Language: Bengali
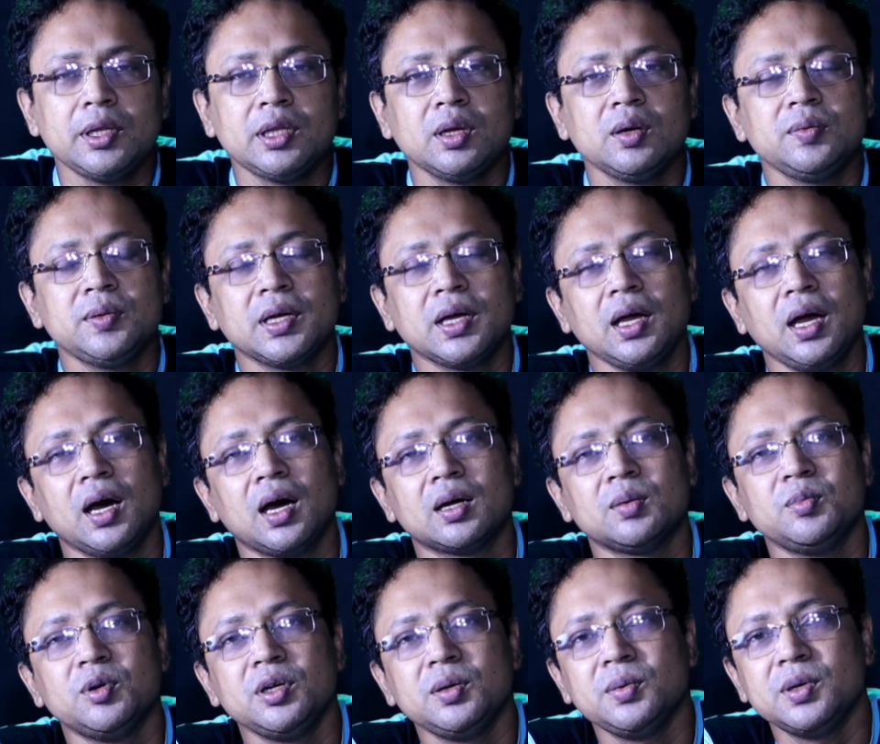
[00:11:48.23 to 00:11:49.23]
হুয়াবের তরফ থেকে
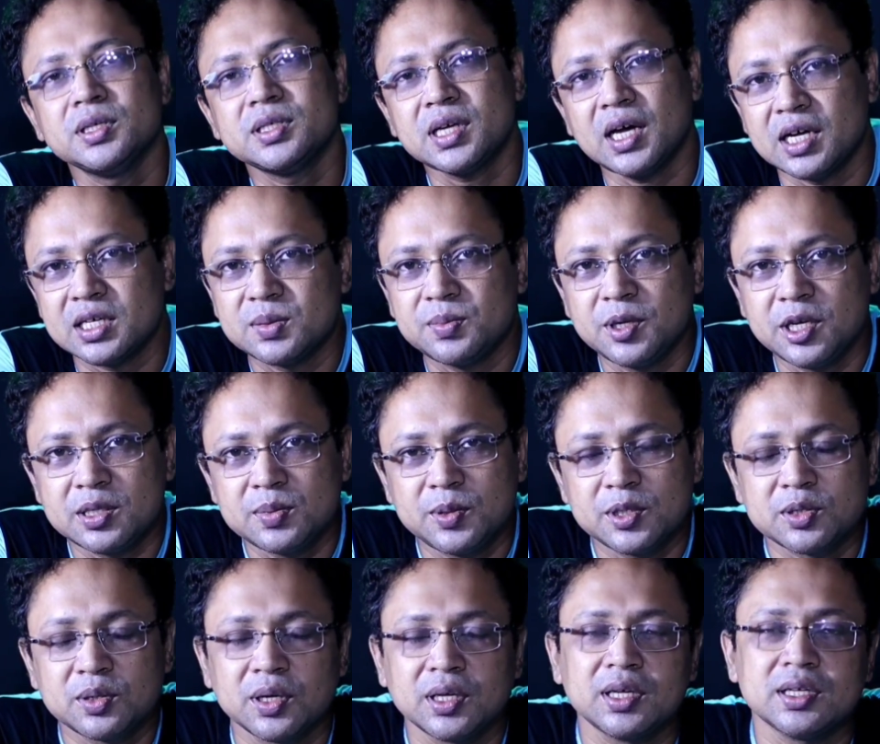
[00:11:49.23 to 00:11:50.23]
হারমোনি ওয়েস আসবে
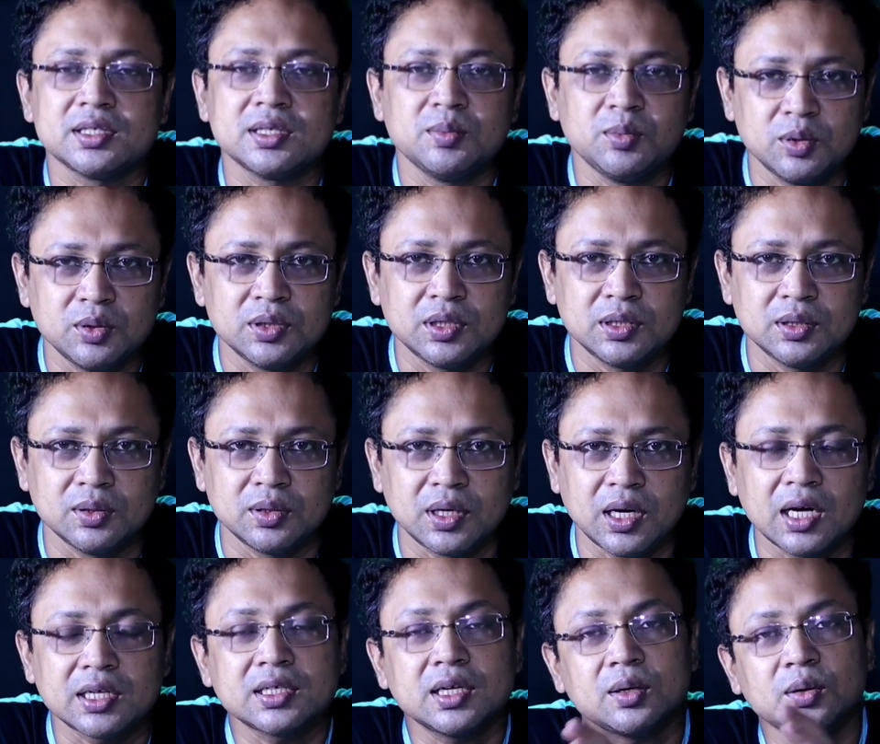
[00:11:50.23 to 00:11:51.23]
আসবে শোনা যাচ্ছে বহুদিন
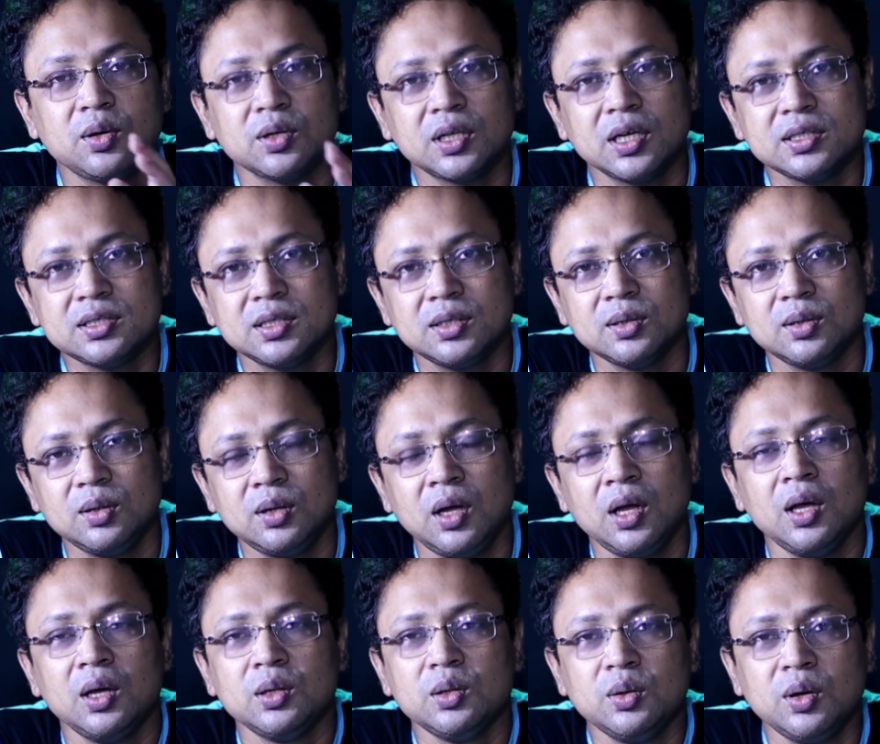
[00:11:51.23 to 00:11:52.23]
ধরে আসার কথা ছিল
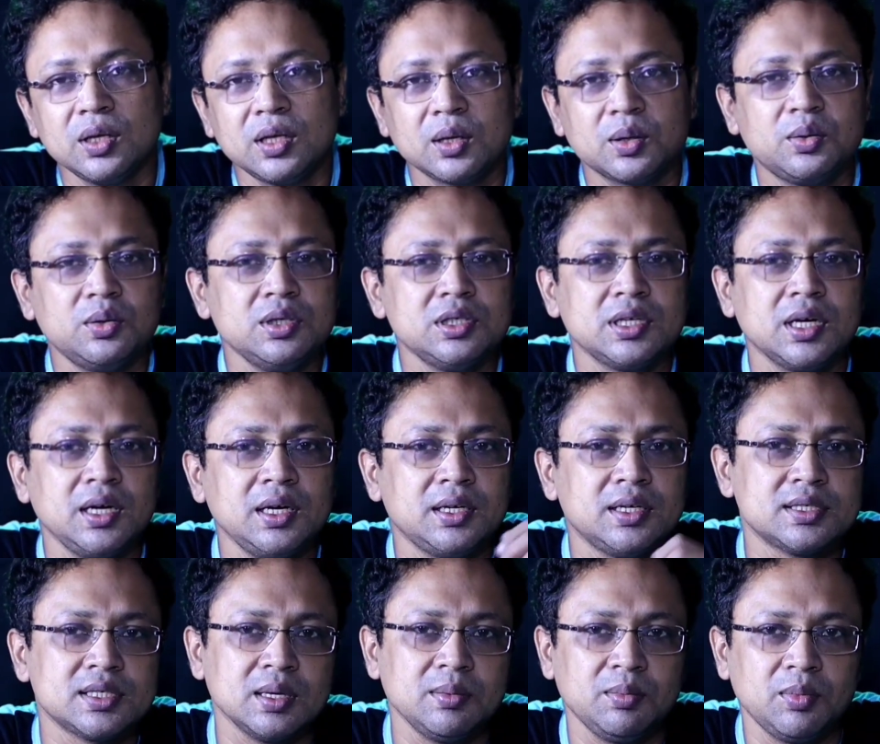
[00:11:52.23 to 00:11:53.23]
দু
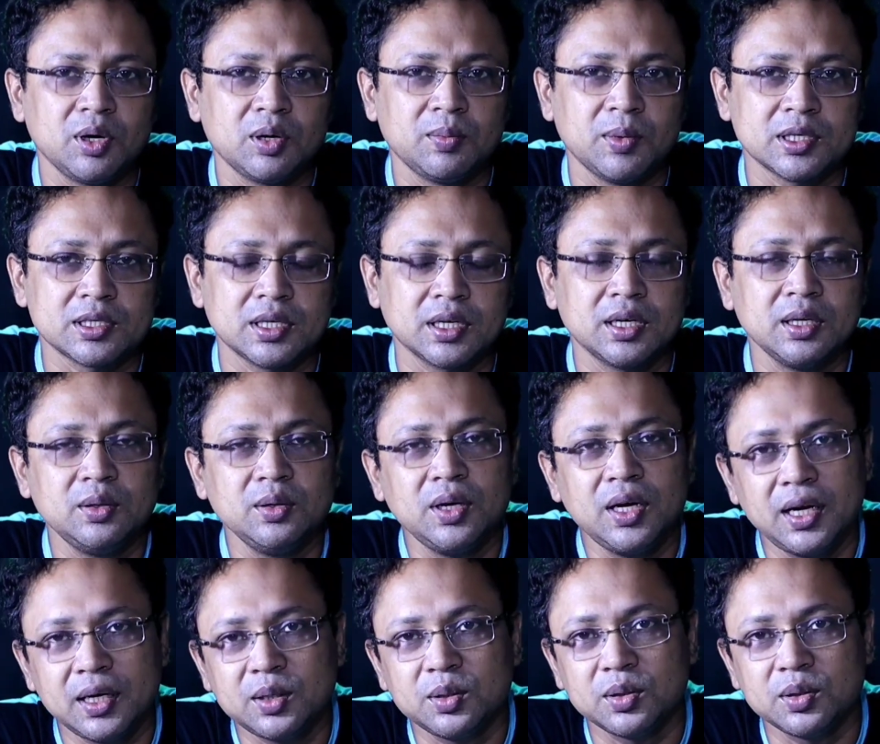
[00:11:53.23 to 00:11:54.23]
সালের ডিসেম্বর মাসে কিন্তু